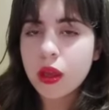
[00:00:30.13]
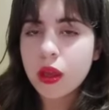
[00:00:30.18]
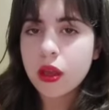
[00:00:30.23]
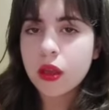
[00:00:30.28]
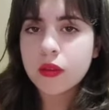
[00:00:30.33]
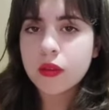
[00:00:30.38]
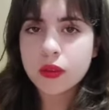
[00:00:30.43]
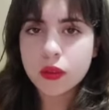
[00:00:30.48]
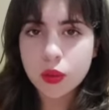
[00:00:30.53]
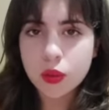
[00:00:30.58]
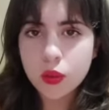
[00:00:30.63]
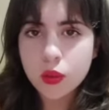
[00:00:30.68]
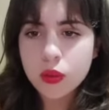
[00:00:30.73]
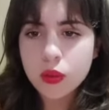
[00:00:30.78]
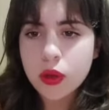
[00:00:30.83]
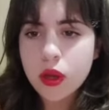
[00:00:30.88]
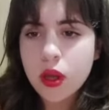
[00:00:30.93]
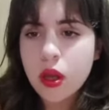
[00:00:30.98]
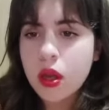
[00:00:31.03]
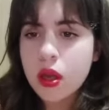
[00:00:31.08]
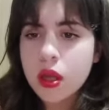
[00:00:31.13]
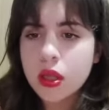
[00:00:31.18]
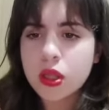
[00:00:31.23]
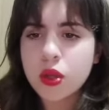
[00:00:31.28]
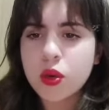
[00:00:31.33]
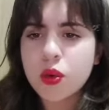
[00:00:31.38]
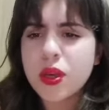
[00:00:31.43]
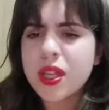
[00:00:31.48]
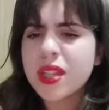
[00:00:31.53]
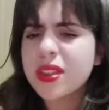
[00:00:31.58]
tú, que
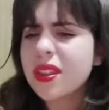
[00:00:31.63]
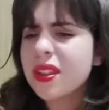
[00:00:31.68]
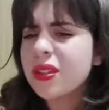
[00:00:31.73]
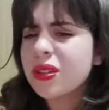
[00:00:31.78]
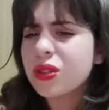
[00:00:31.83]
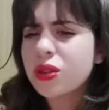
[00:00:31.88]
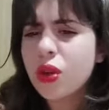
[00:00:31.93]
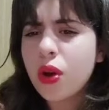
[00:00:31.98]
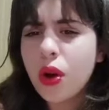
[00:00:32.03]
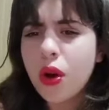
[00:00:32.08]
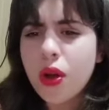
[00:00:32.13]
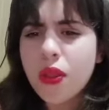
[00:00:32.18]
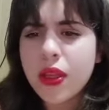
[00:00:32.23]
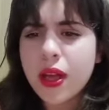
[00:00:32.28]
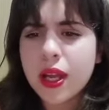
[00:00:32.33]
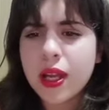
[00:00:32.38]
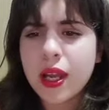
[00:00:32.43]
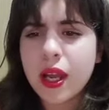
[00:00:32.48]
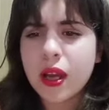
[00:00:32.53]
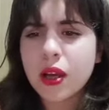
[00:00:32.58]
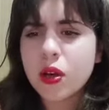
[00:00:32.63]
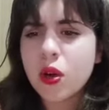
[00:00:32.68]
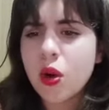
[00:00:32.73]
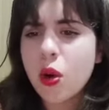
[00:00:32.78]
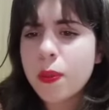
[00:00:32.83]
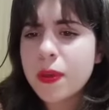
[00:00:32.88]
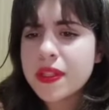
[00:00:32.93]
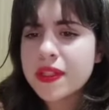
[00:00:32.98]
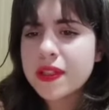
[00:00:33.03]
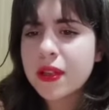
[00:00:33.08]
hubiste todas las
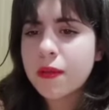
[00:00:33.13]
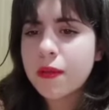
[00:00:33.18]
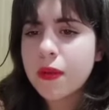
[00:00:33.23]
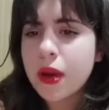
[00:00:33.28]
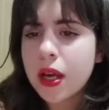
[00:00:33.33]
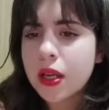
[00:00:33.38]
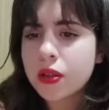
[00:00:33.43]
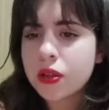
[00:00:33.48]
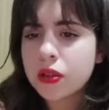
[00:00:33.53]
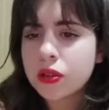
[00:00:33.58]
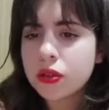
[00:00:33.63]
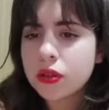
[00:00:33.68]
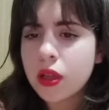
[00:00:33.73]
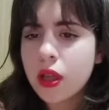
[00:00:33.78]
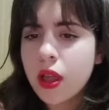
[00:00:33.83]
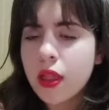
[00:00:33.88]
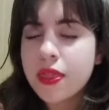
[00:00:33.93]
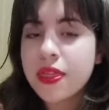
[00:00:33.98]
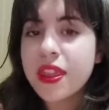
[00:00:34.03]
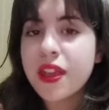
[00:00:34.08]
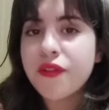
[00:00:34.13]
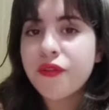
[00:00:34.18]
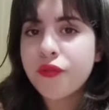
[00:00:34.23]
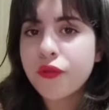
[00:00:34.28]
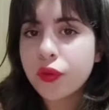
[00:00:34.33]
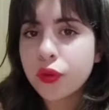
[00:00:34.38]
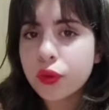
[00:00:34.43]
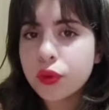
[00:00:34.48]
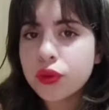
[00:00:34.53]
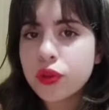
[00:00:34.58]
copas a mano, de
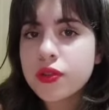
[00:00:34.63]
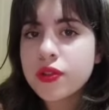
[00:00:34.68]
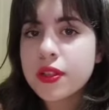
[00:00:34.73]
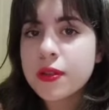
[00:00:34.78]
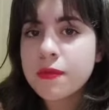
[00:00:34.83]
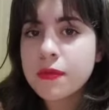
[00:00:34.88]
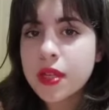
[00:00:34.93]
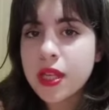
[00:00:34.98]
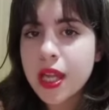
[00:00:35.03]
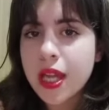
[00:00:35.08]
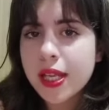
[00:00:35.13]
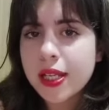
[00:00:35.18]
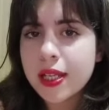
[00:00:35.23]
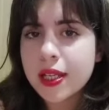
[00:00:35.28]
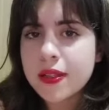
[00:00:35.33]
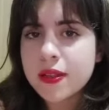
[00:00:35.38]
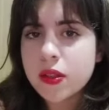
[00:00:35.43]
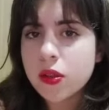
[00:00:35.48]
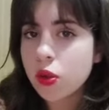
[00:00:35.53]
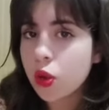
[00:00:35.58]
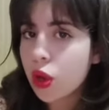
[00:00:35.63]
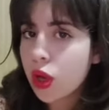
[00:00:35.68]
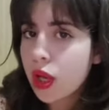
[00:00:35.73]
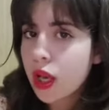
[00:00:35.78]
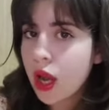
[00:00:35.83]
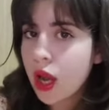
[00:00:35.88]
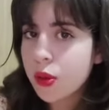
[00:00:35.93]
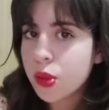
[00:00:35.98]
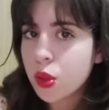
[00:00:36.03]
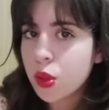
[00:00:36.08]
frutos y mieles los
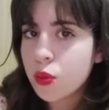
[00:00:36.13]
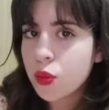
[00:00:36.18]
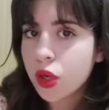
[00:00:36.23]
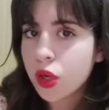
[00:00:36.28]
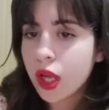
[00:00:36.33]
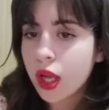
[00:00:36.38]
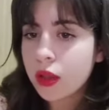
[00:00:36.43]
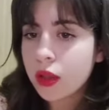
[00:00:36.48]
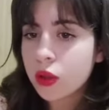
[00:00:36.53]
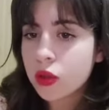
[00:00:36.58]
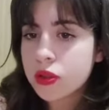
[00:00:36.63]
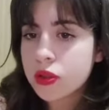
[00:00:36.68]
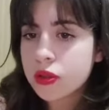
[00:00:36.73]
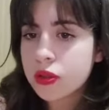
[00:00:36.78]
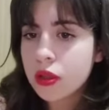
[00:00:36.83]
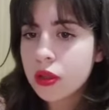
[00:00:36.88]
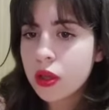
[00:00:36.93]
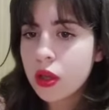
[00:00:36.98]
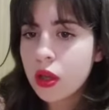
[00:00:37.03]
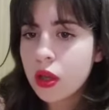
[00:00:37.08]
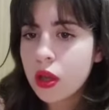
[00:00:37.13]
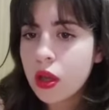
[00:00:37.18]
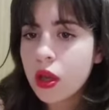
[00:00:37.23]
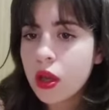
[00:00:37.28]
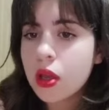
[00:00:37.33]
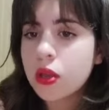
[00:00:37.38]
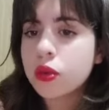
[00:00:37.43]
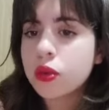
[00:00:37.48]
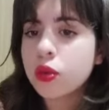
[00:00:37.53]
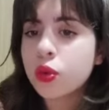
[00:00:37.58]
labios morados.
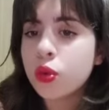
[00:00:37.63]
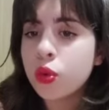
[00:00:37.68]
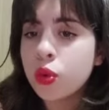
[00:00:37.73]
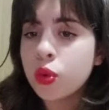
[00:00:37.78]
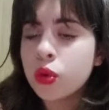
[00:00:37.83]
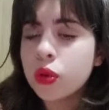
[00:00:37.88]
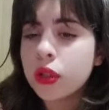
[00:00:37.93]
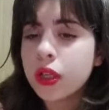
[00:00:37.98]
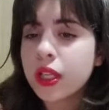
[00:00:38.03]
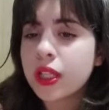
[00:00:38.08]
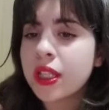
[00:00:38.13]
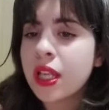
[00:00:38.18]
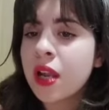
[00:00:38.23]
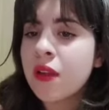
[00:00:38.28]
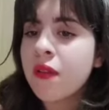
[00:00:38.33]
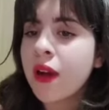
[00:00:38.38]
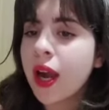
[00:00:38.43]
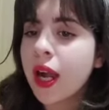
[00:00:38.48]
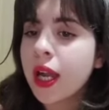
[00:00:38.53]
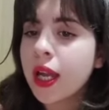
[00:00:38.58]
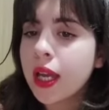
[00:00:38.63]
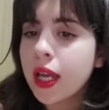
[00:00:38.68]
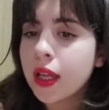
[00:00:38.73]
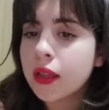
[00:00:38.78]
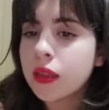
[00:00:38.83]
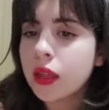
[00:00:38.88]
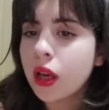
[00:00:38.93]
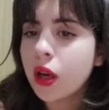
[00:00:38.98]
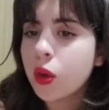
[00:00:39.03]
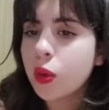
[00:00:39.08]
Tú, que en el
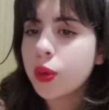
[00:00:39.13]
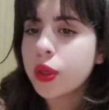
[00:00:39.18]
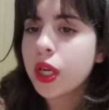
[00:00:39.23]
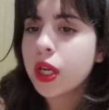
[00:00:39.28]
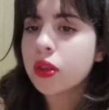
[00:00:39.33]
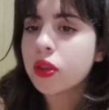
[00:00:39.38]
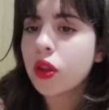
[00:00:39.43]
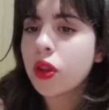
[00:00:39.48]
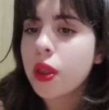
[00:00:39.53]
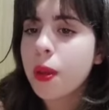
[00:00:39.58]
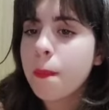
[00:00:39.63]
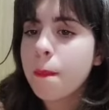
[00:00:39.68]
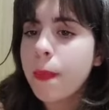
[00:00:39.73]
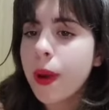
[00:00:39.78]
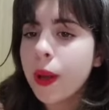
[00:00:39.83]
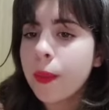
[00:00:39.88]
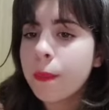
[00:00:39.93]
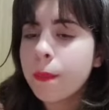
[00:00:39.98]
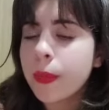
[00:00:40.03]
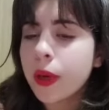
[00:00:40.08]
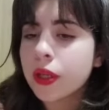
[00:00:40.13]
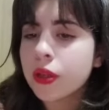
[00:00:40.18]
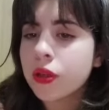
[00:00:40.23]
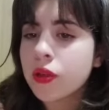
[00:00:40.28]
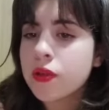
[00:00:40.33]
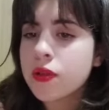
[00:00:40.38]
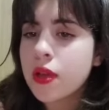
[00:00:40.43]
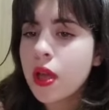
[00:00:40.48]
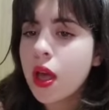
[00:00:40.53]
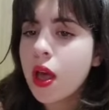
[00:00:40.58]
banquete cubierto de pámpanos,
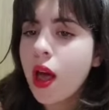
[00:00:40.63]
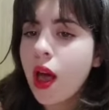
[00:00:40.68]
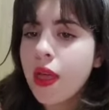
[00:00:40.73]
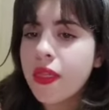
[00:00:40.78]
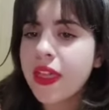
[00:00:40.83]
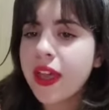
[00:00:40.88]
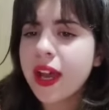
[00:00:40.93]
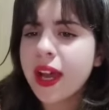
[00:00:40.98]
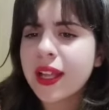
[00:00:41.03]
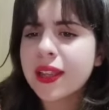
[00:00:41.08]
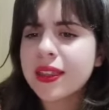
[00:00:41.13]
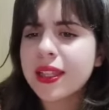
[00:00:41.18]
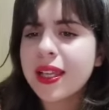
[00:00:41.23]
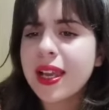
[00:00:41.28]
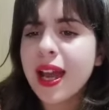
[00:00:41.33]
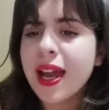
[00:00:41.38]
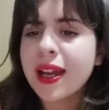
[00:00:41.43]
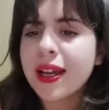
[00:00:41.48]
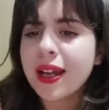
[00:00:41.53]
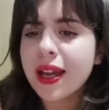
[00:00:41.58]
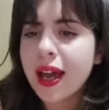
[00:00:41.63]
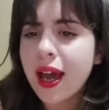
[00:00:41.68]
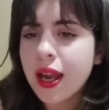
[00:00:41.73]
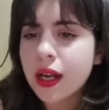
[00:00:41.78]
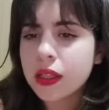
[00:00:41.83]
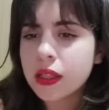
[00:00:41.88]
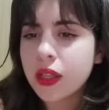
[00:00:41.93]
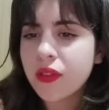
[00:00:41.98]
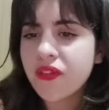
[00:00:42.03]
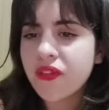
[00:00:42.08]
dejaste las
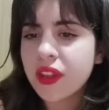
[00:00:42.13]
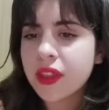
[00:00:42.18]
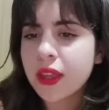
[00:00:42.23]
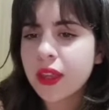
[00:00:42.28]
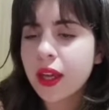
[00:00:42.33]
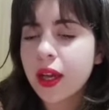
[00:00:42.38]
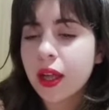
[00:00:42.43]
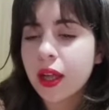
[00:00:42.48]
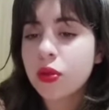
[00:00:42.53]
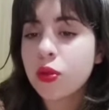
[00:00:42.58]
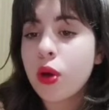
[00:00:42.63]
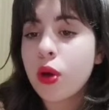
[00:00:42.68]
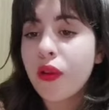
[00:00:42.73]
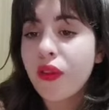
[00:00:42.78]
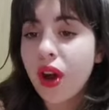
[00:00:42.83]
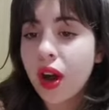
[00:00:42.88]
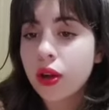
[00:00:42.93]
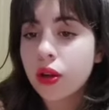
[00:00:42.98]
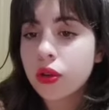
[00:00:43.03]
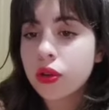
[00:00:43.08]
carnes festejando a Baco.